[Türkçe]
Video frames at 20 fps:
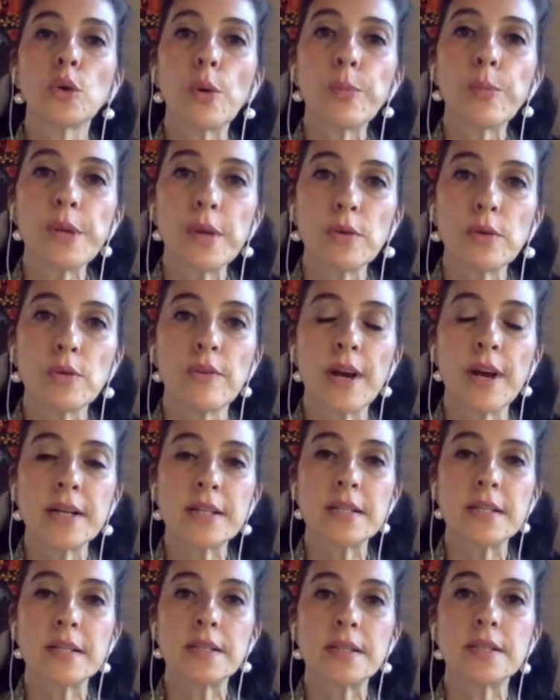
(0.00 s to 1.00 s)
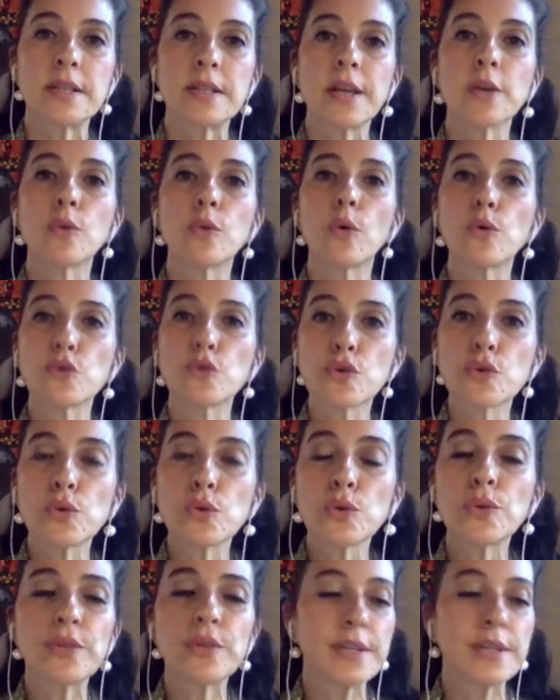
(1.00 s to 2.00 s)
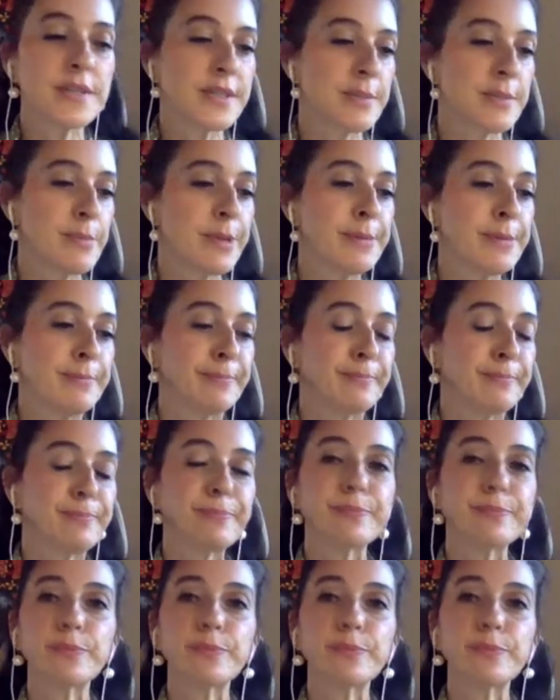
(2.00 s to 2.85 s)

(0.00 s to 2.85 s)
Columbia Üniversitesi'nde koçluk tezimi